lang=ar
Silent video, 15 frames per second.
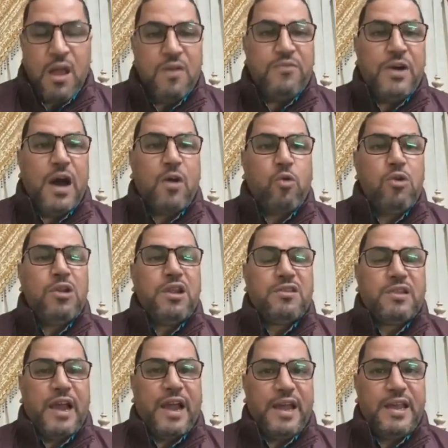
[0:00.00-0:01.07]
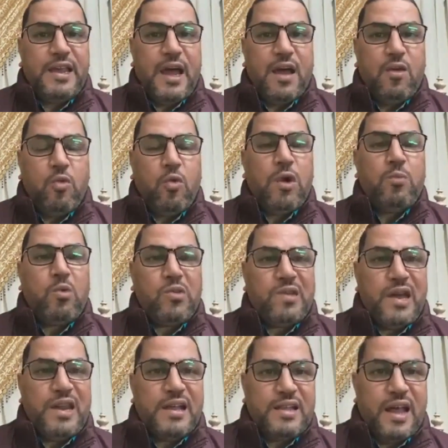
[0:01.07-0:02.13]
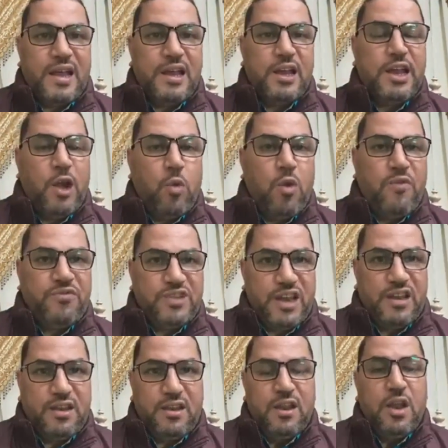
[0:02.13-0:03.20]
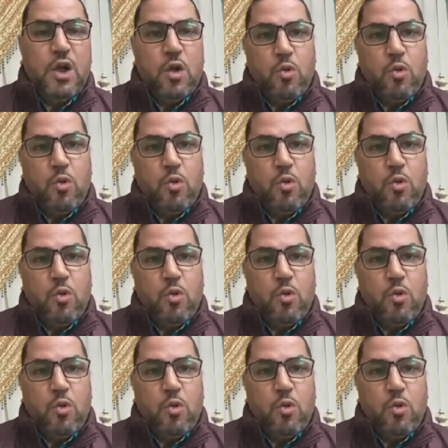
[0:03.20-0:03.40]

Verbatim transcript: فكل التحيه والمسانده للاخوه في تن